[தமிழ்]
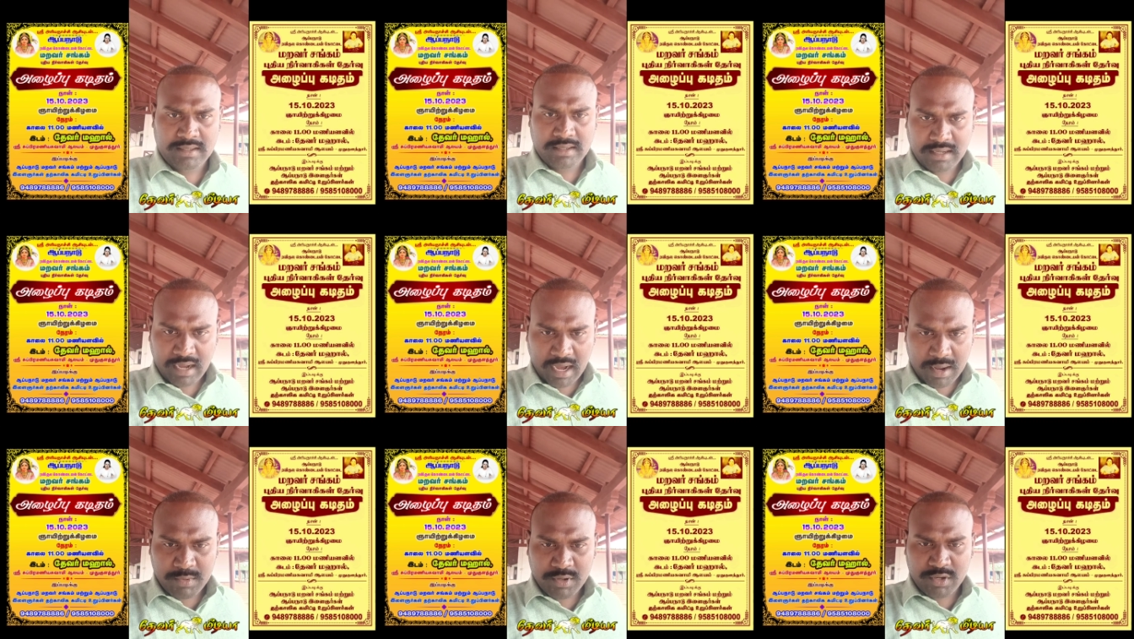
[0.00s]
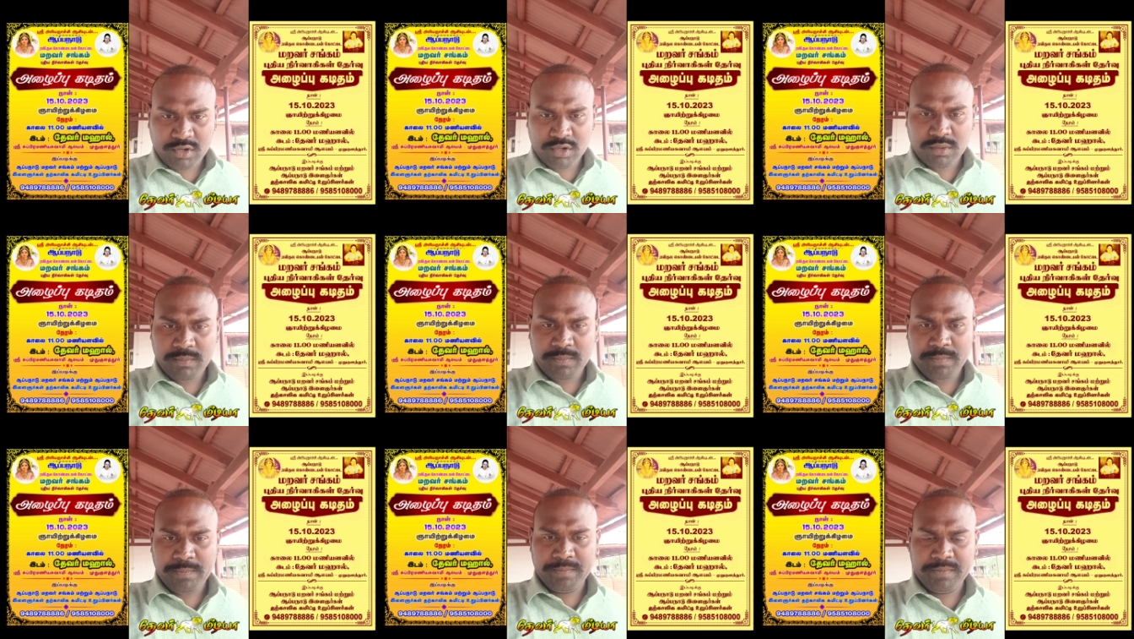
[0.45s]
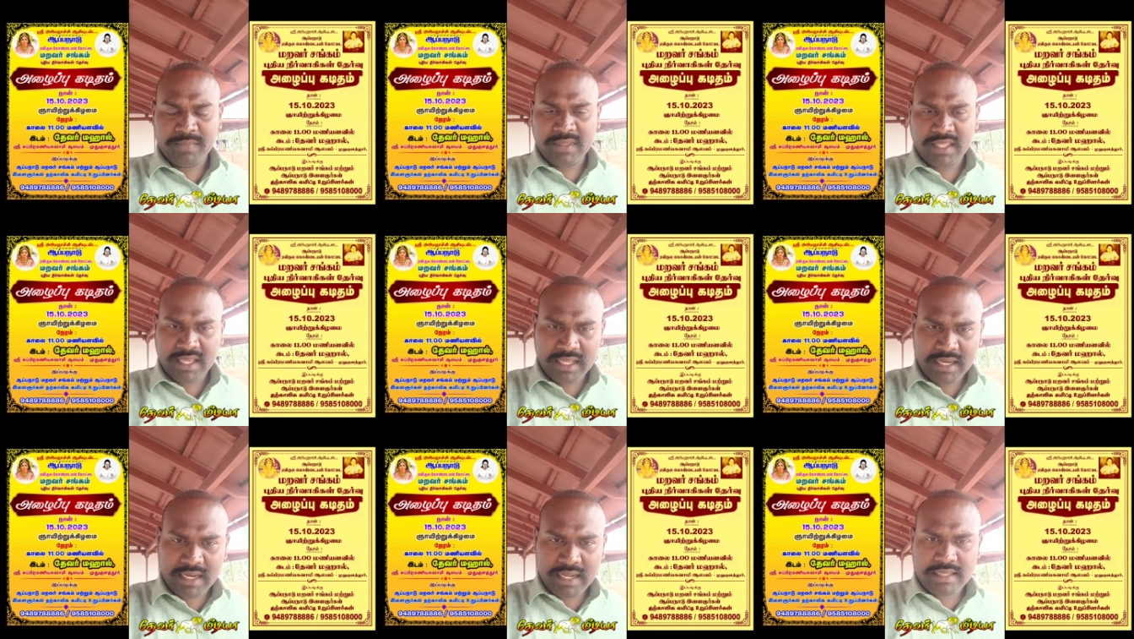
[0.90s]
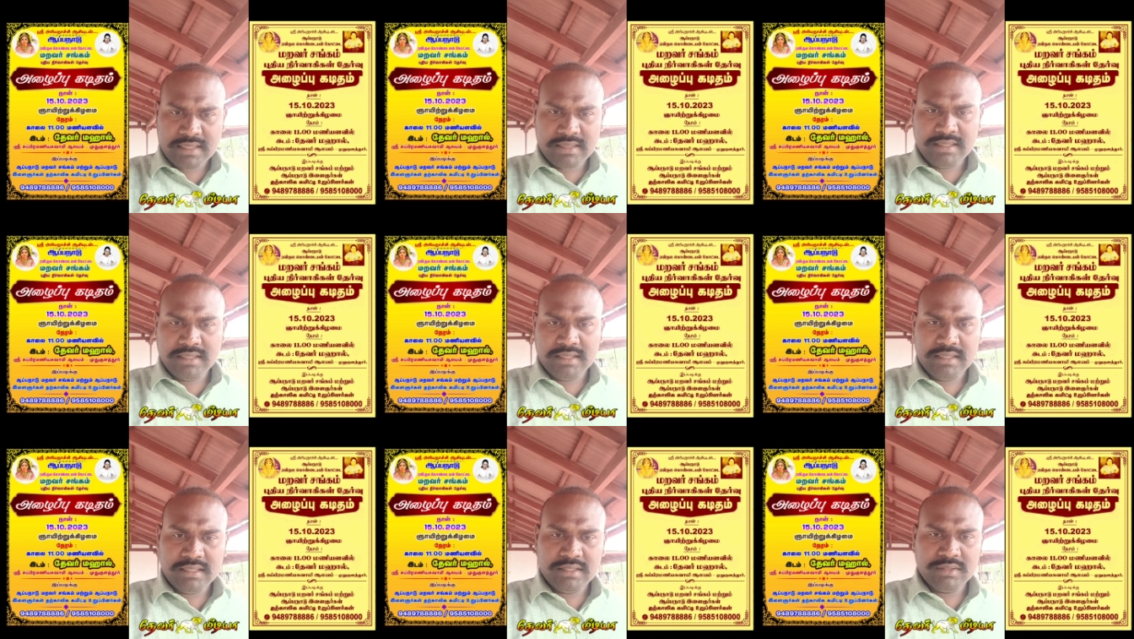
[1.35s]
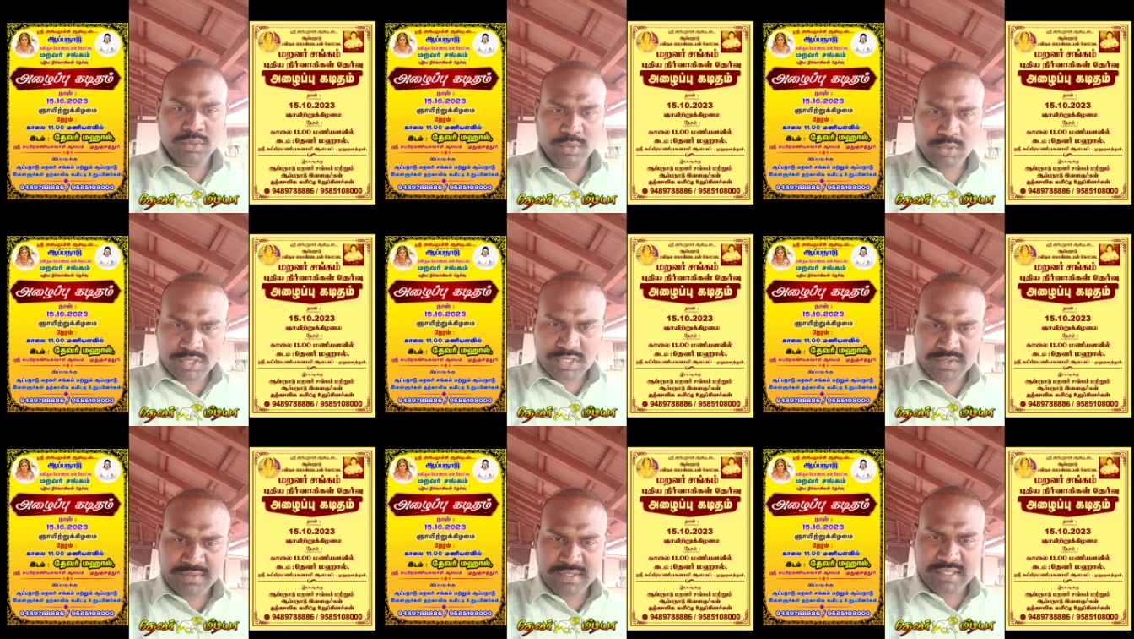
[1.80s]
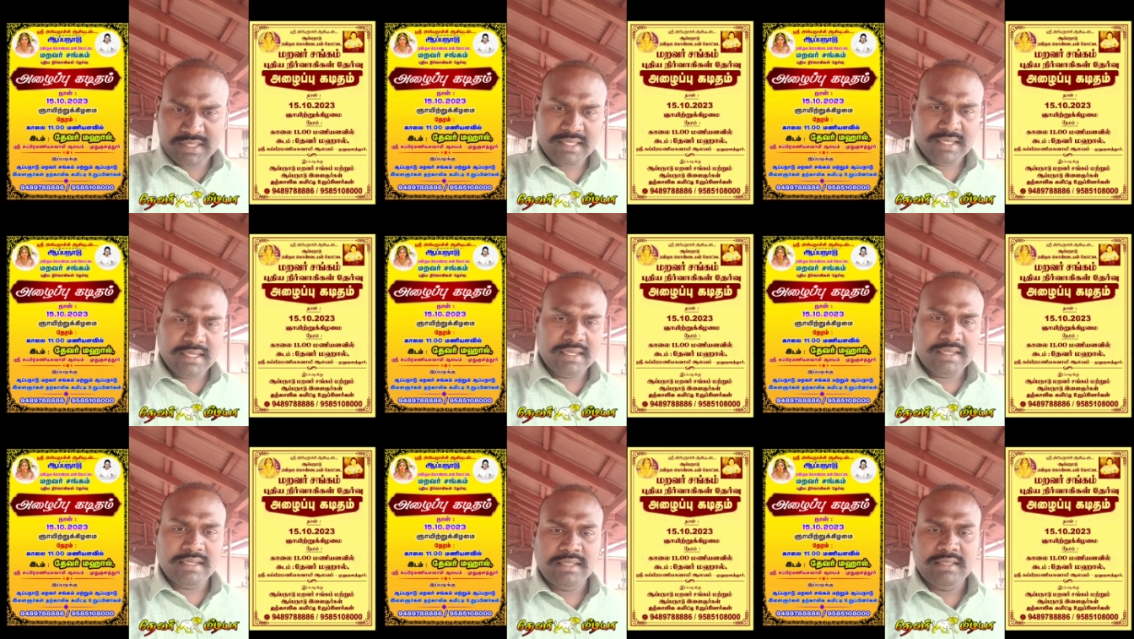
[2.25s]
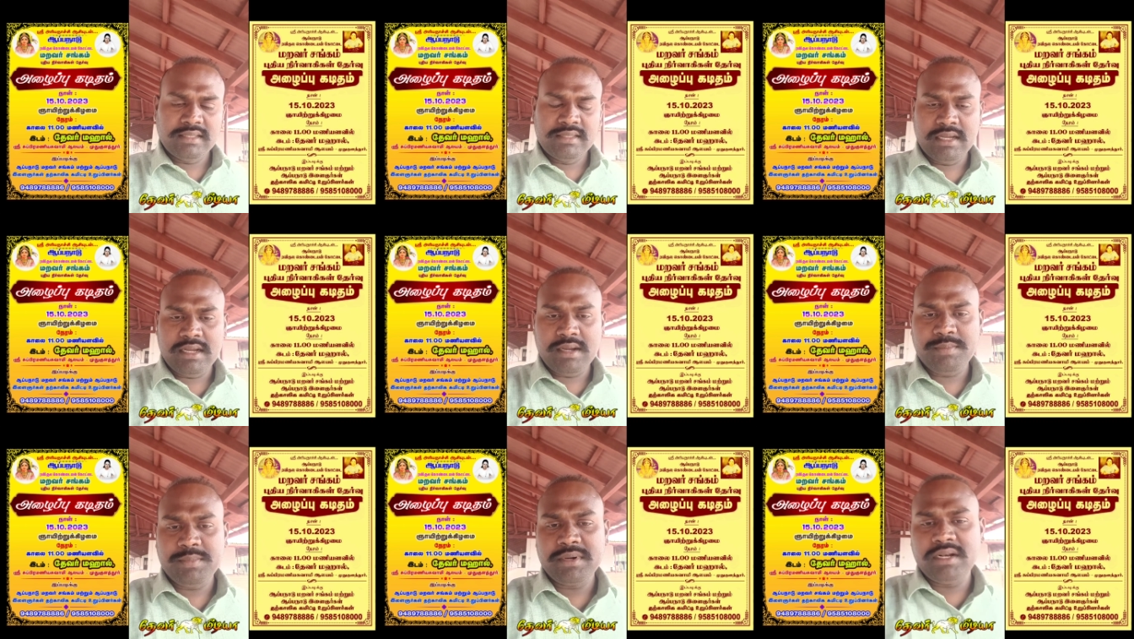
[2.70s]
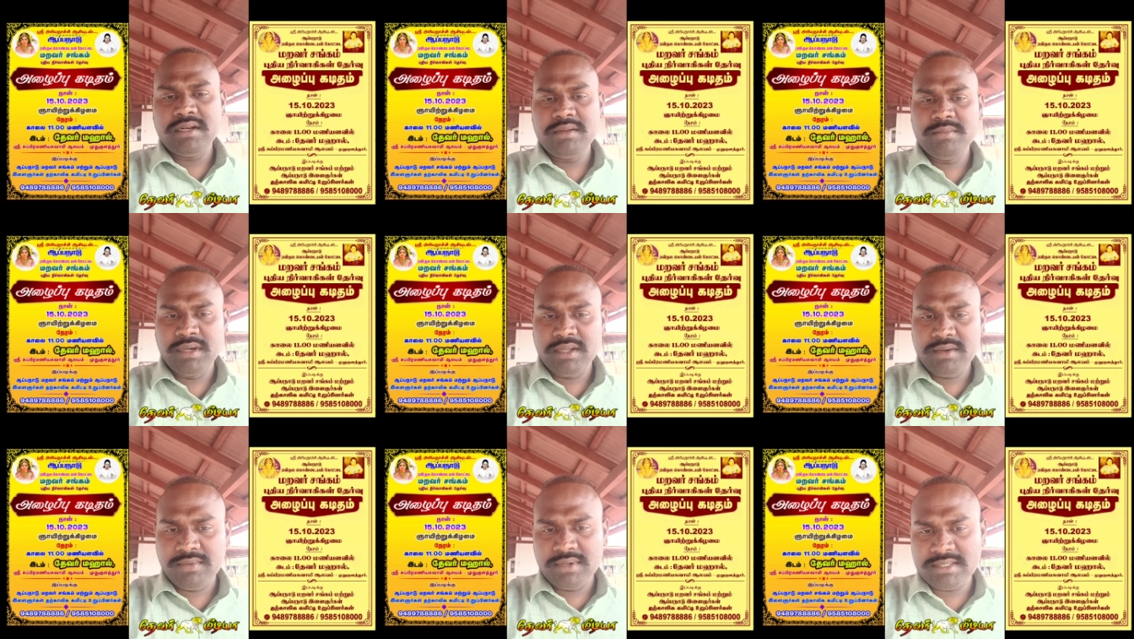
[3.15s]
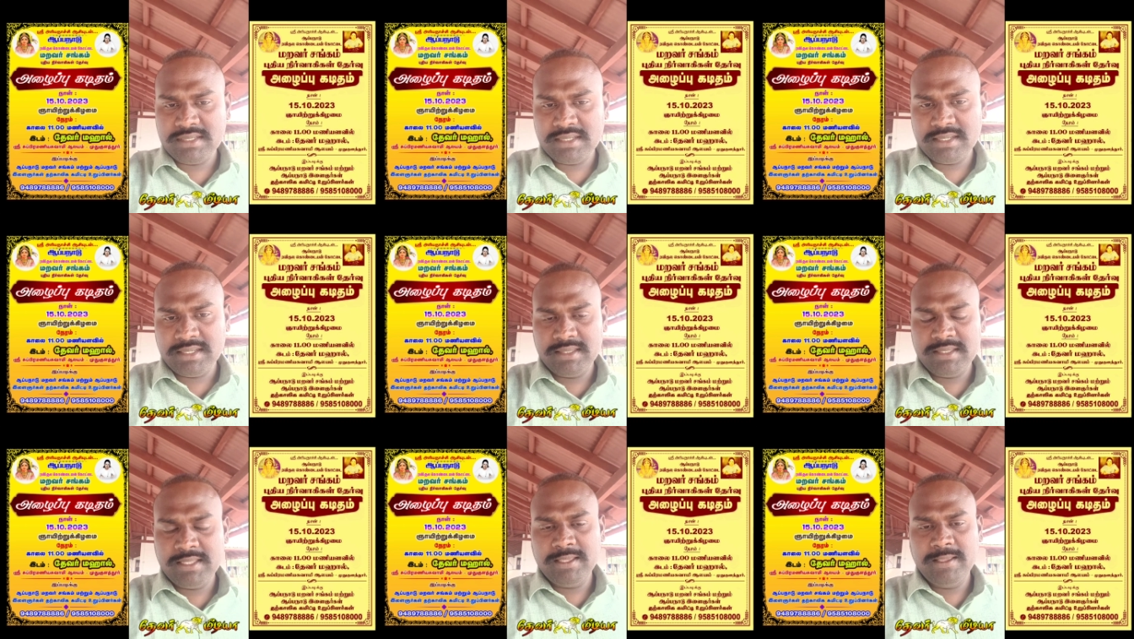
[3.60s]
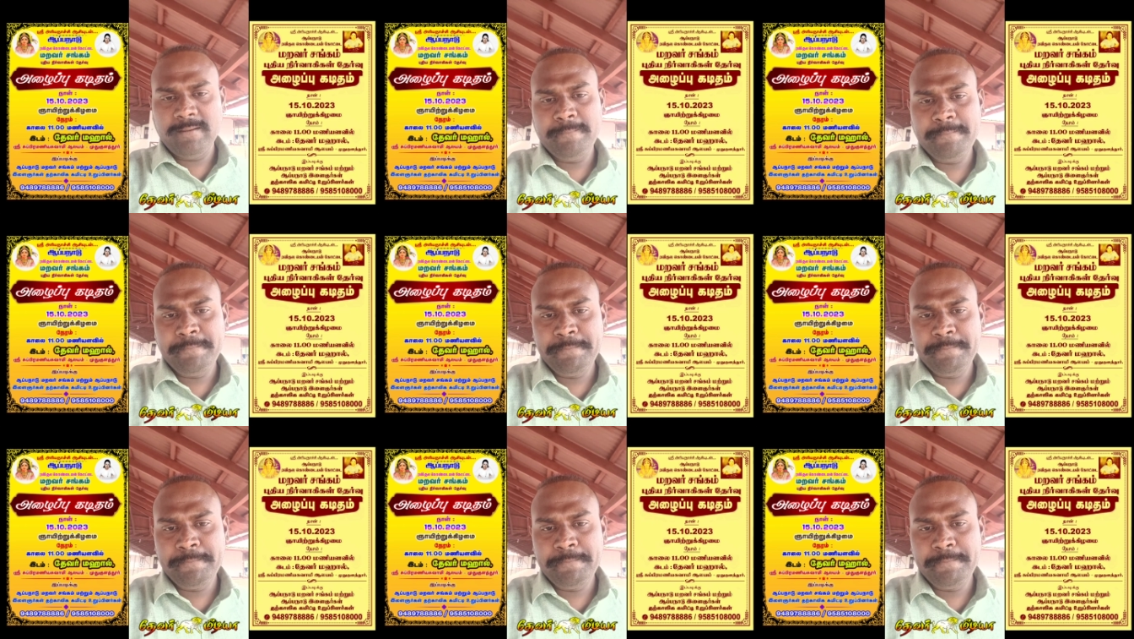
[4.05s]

கிராமங்களும் இணைந்து தோற்றுவித்த இந்த ஆப்பநாடு மரவர் சங்கத்தை